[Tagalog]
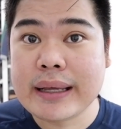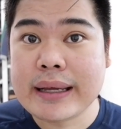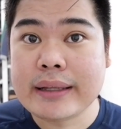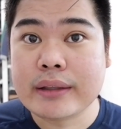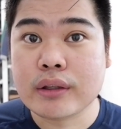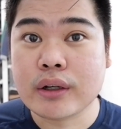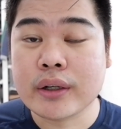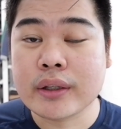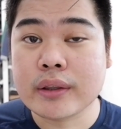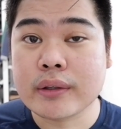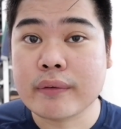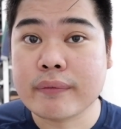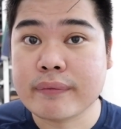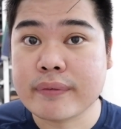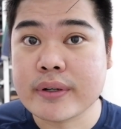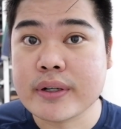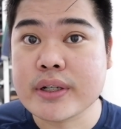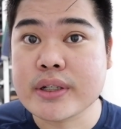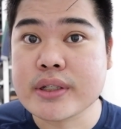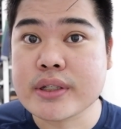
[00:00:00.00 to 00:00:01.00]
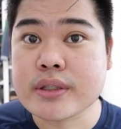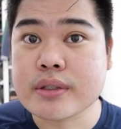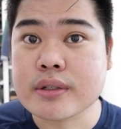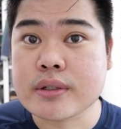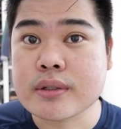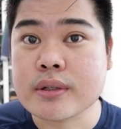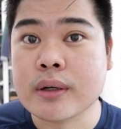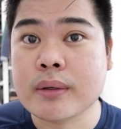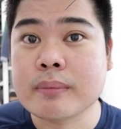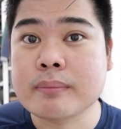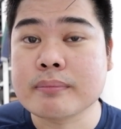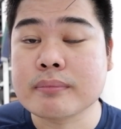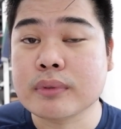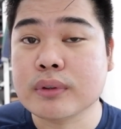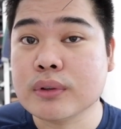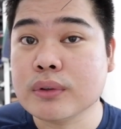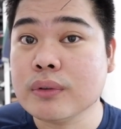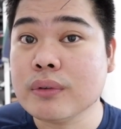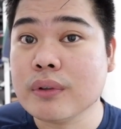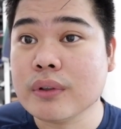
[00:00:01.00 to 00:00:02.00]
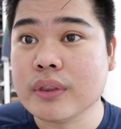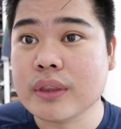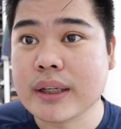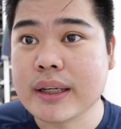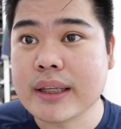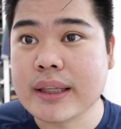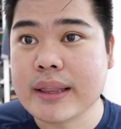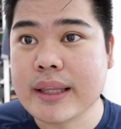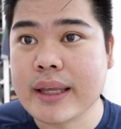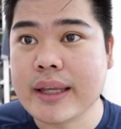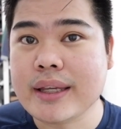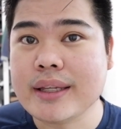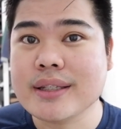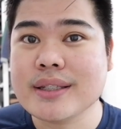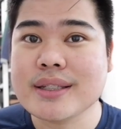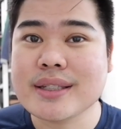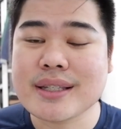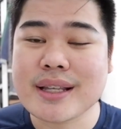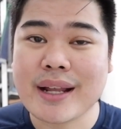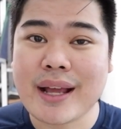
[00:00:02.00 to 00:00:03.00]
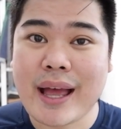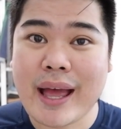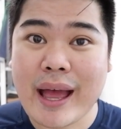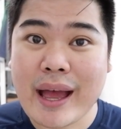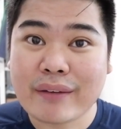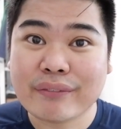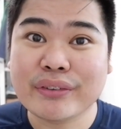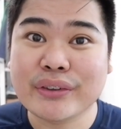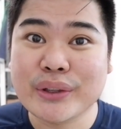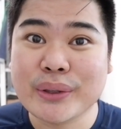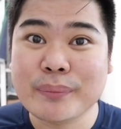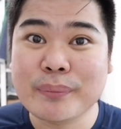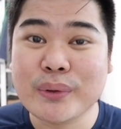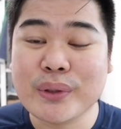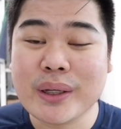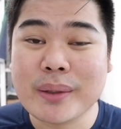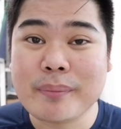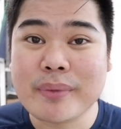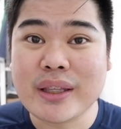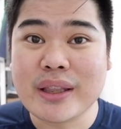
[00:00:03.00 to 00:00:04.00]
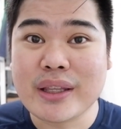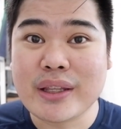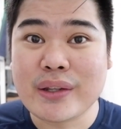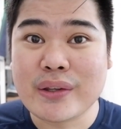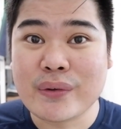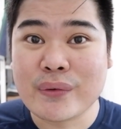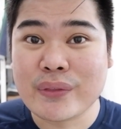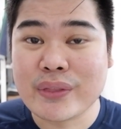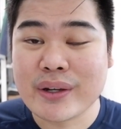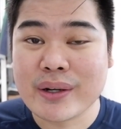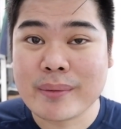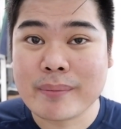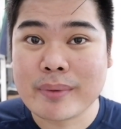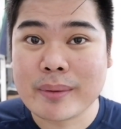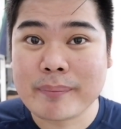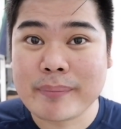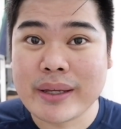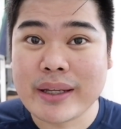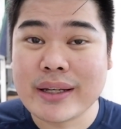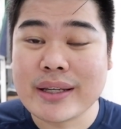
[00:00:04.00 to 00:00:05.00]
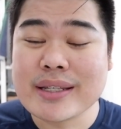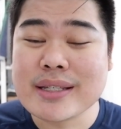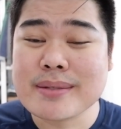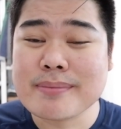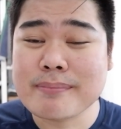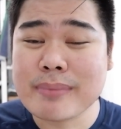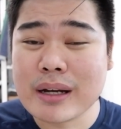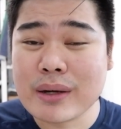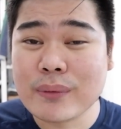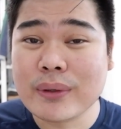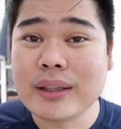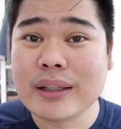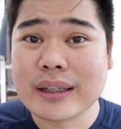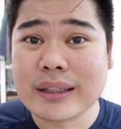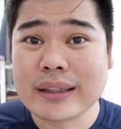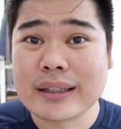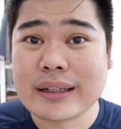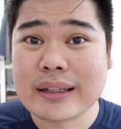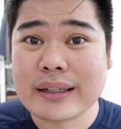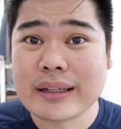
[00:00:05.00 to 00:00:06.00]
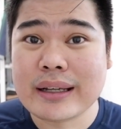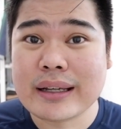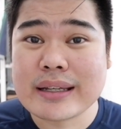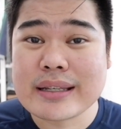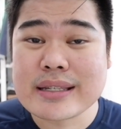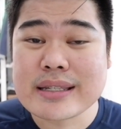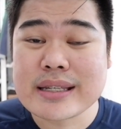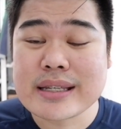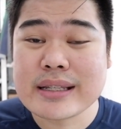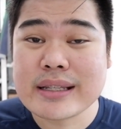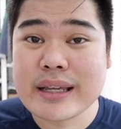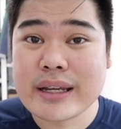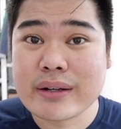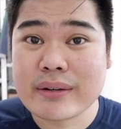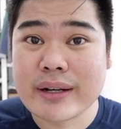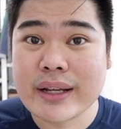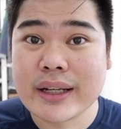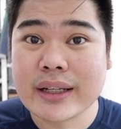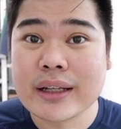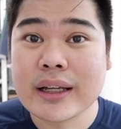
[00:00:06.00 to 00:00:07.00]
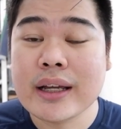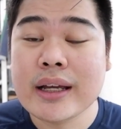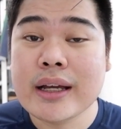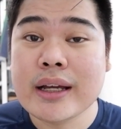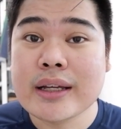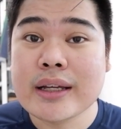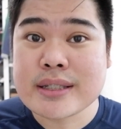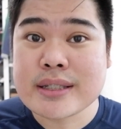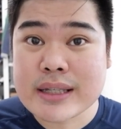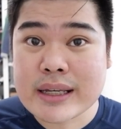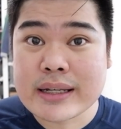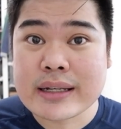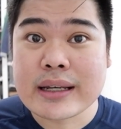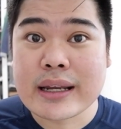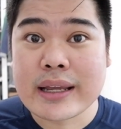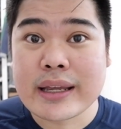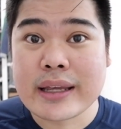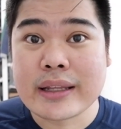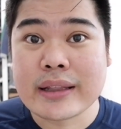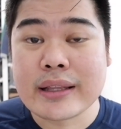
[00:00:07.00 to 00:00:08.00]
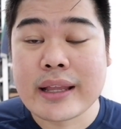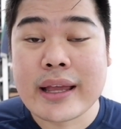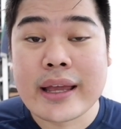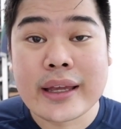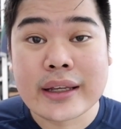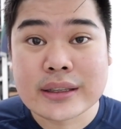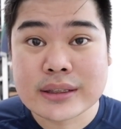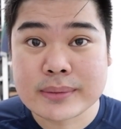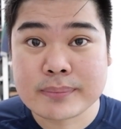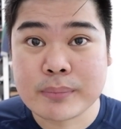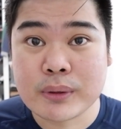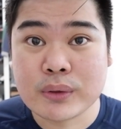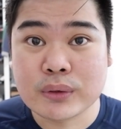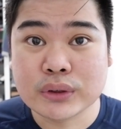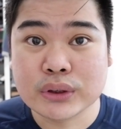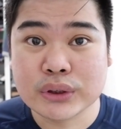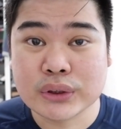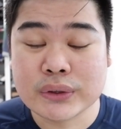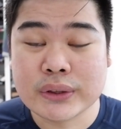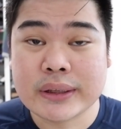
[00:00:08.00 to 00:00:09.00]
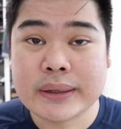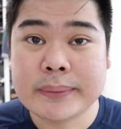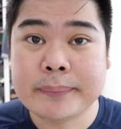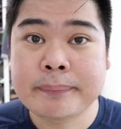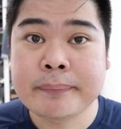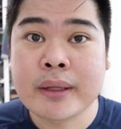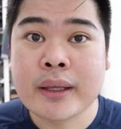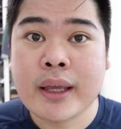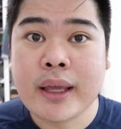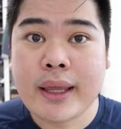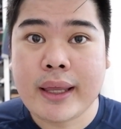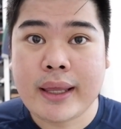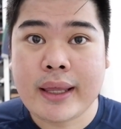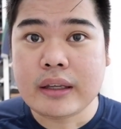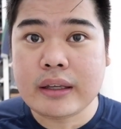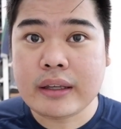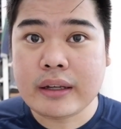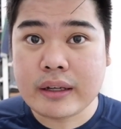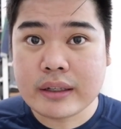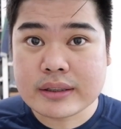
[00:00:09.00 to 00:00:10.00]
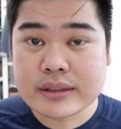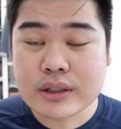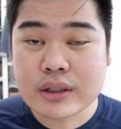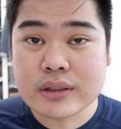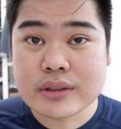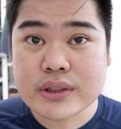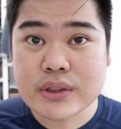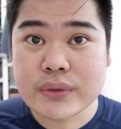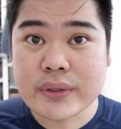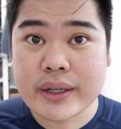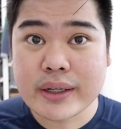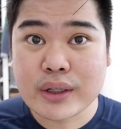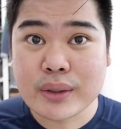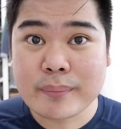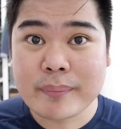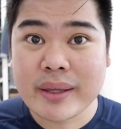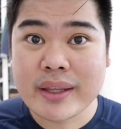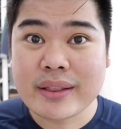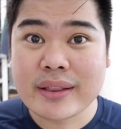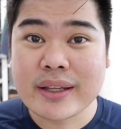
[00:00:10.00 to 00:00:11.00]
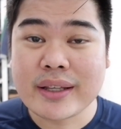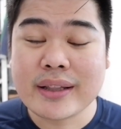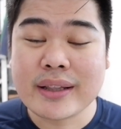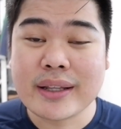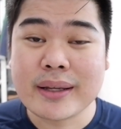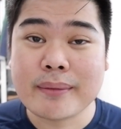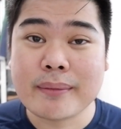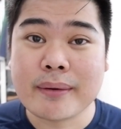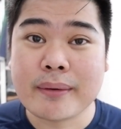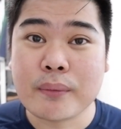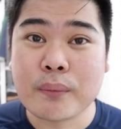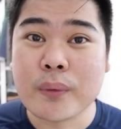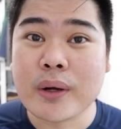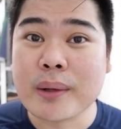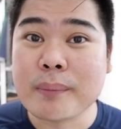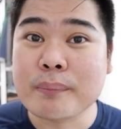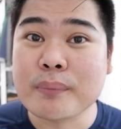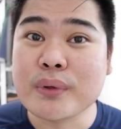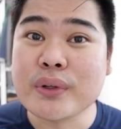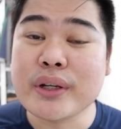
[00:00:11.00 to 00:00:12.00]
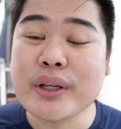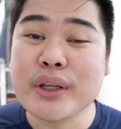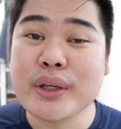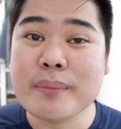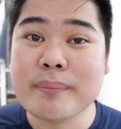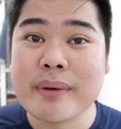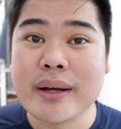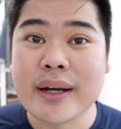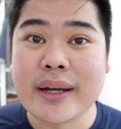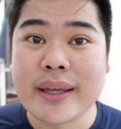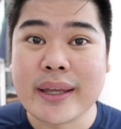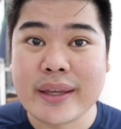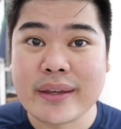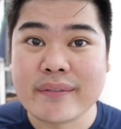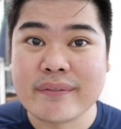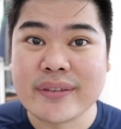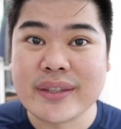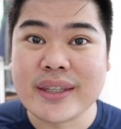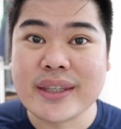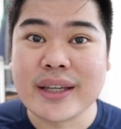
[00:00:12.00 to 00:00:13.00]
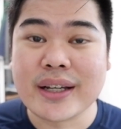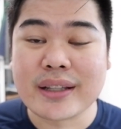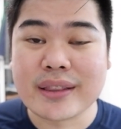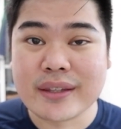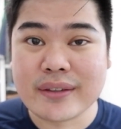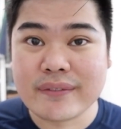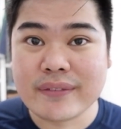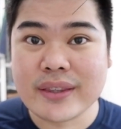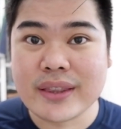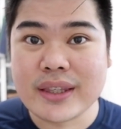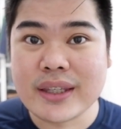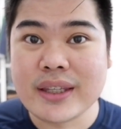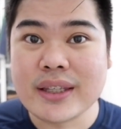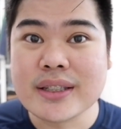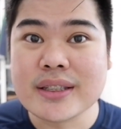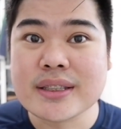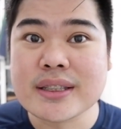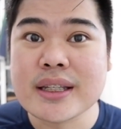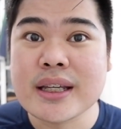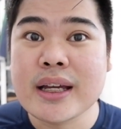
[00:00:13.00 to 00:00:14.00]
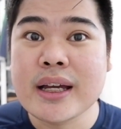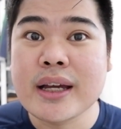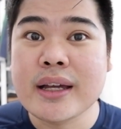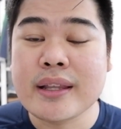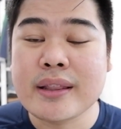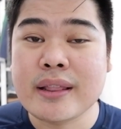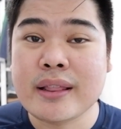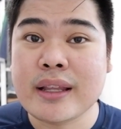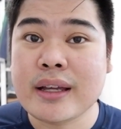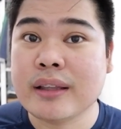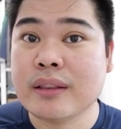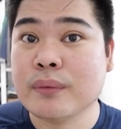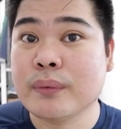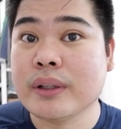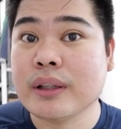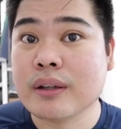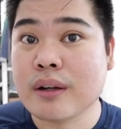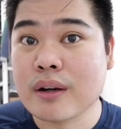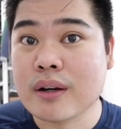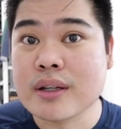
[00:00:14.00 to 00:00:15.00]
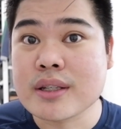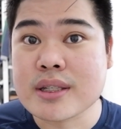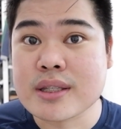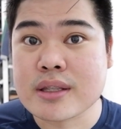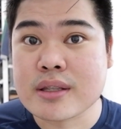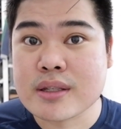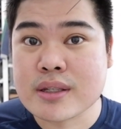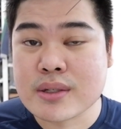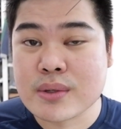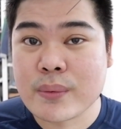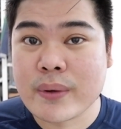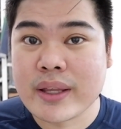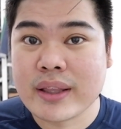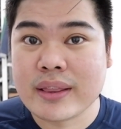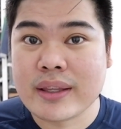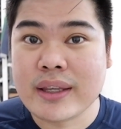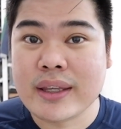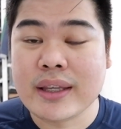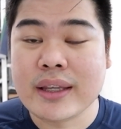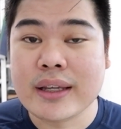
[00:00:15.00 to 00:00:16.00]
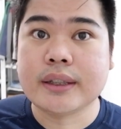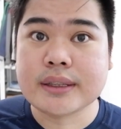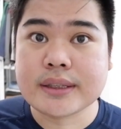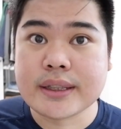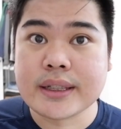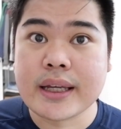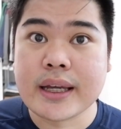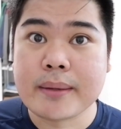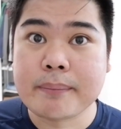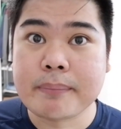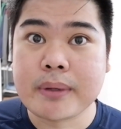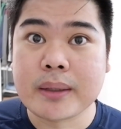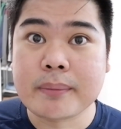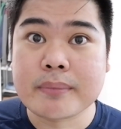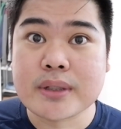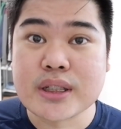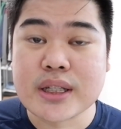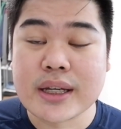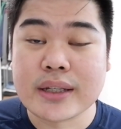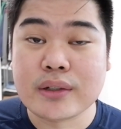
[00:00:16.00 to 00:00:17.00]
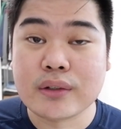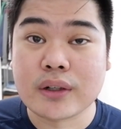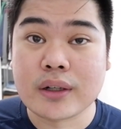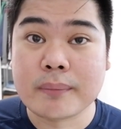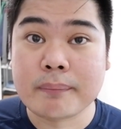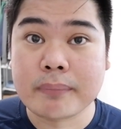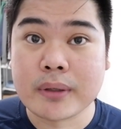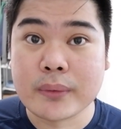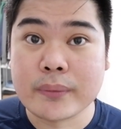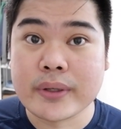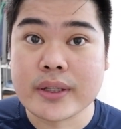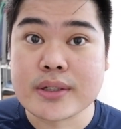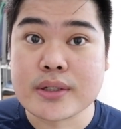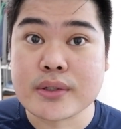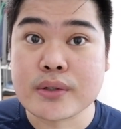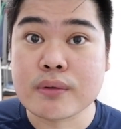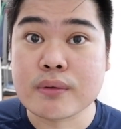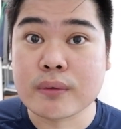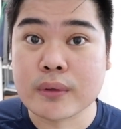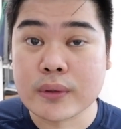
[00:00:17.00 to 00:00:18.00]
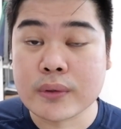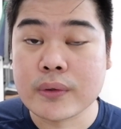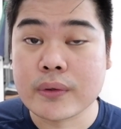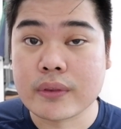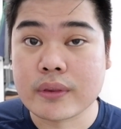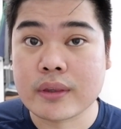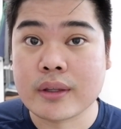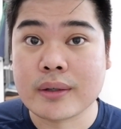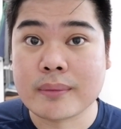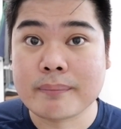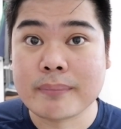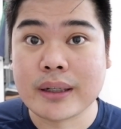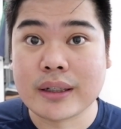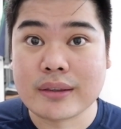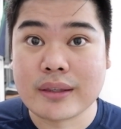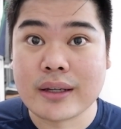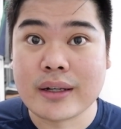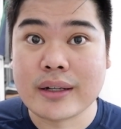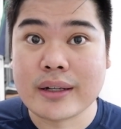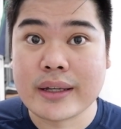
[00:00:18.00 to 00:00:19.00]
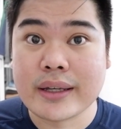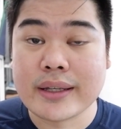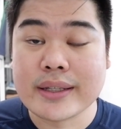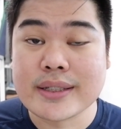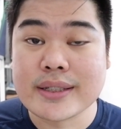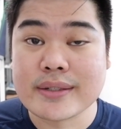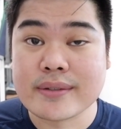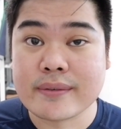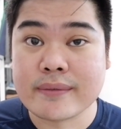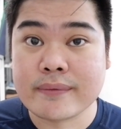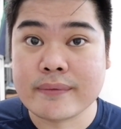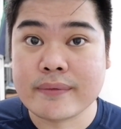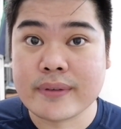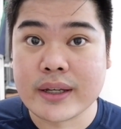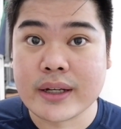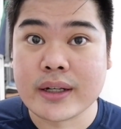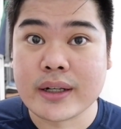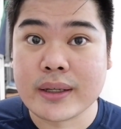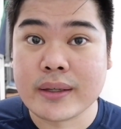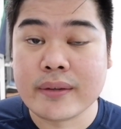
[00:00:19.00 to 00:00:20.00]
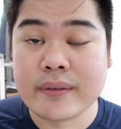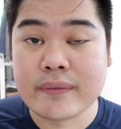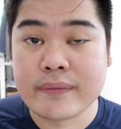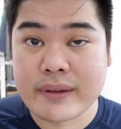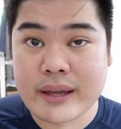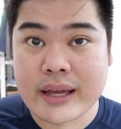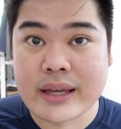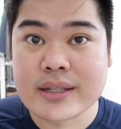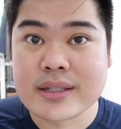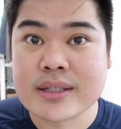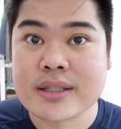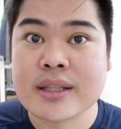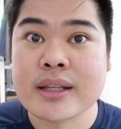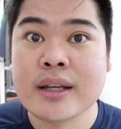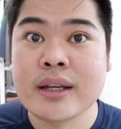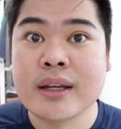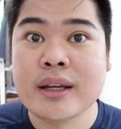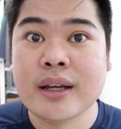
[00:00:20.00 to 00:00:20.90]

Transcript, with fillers: that on the first um 2 to 3 days after mong gamitin yung dermapen is bawal ka talaga sa direct sunlight exposure. And it is also recommended na wag muna yung mga heavy activities, that will cause sweating. Kasi nga, pag masyado kang pawis, yung growth ng bacteria is very fast.